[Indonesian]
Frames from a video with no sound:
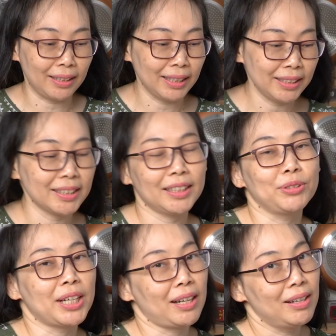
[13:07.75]
karena nih
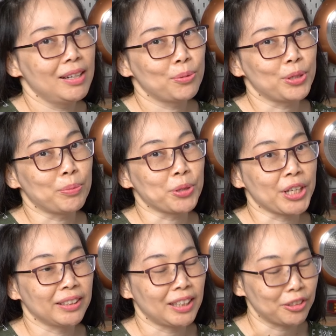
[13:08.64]
saya udah udah
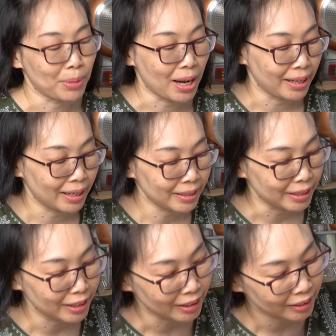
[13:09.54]
punya yang transparan
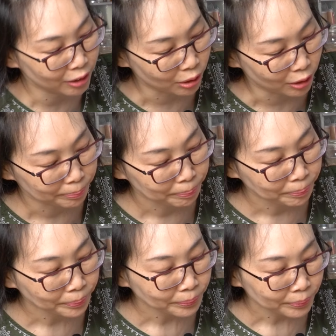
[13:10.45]
jadi nanti kalau
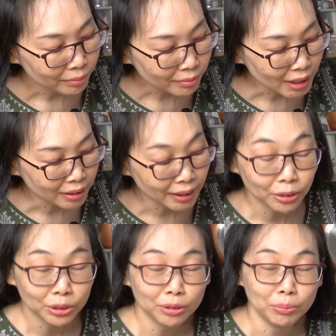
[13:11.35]

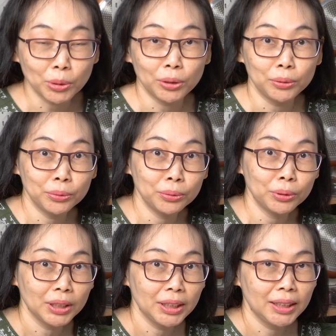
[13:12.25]
saya kocok
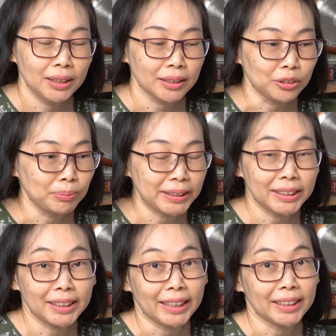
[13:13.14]
bolu, itu
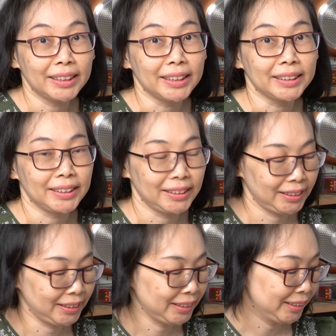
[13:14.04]
pasti kelihatan dari
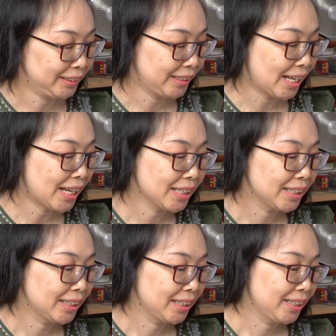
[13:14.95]
sini ya
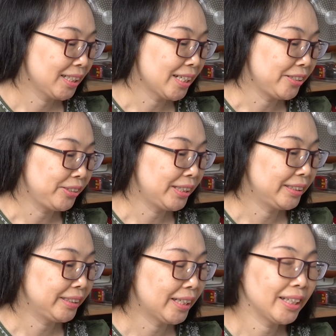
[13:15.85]

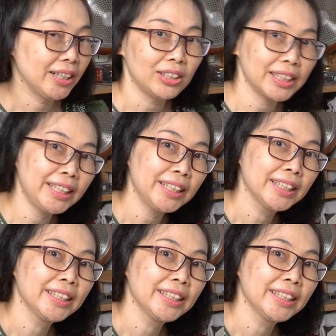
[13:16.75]
adonannya. Oke,